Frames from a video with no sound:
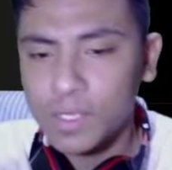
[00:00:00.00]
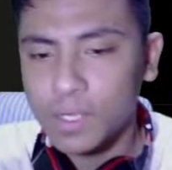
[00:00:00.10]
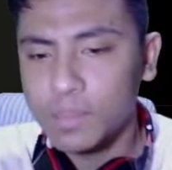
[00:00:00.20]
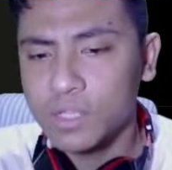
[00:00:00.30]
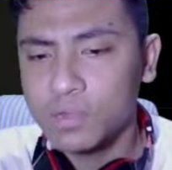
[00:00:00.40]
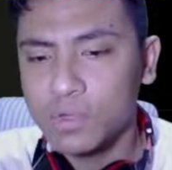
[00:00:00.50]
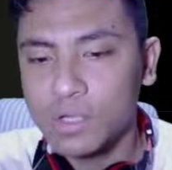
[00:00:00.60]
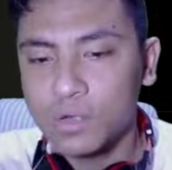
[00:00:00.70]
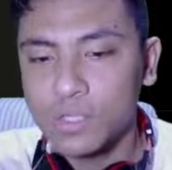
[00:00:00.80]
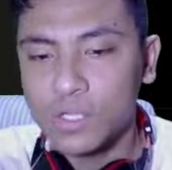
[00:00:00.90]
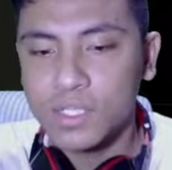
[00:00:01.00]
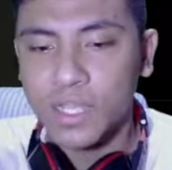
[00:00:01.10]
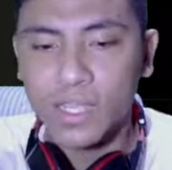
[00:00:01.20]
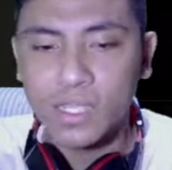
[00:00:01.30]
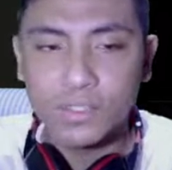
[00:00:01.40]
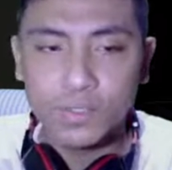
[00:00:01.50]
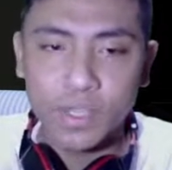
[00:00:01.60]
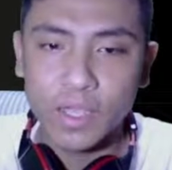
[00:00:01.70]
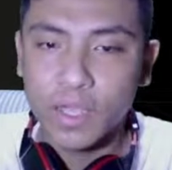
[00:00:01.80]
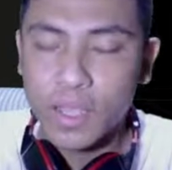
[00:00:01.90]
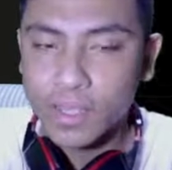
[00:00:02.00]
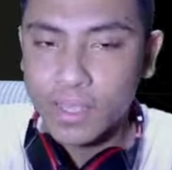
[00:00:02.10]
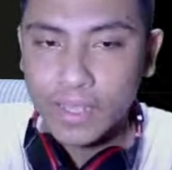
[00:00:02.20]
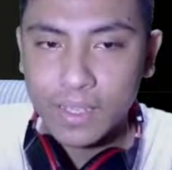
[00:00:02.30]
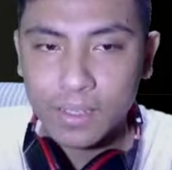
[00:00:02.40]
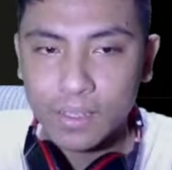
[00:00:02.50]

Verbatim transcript: ini nggak begitu ngecounter Jackie cuy kayak kayak